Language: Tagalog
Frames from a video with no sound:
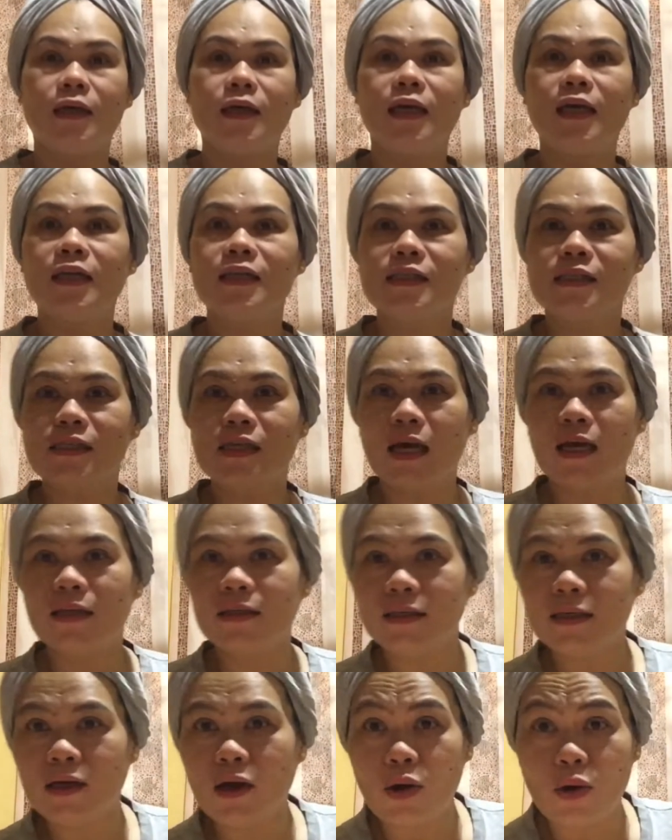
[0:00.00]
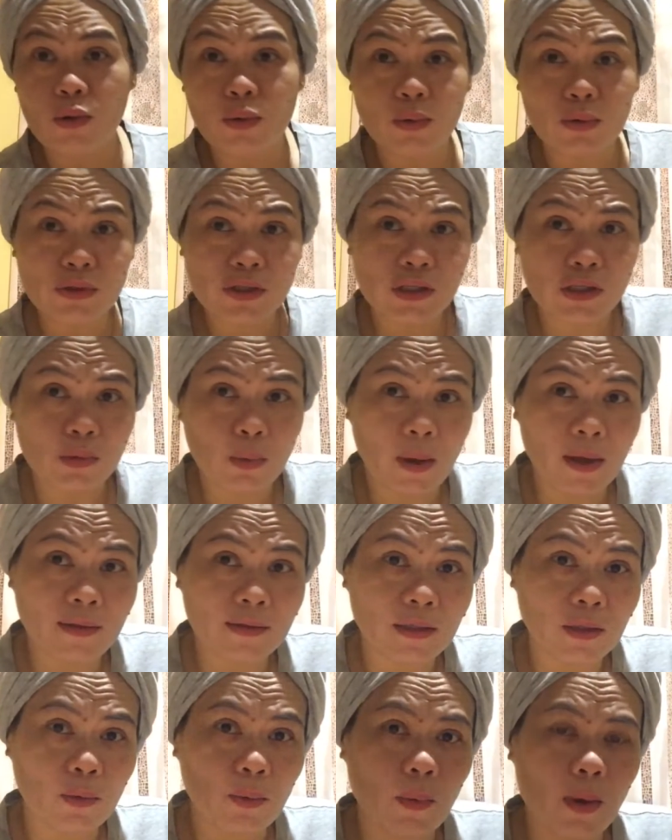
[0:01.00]
It's Sunday, August
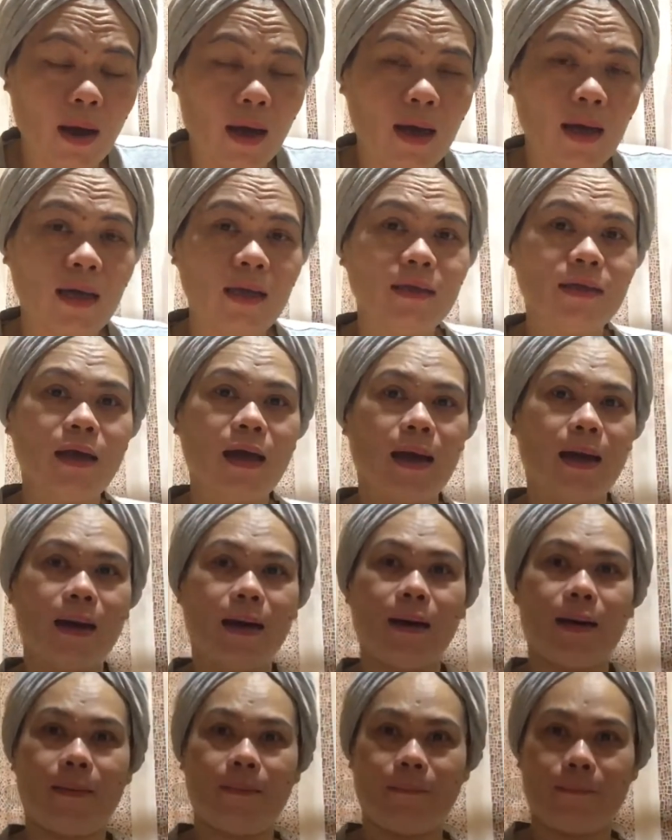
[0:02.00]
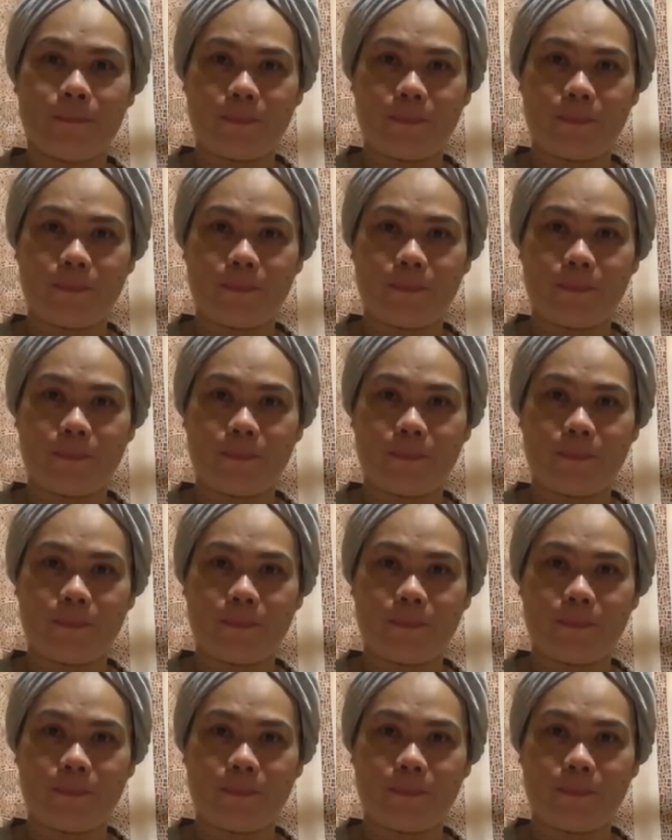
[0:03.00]
21. Um,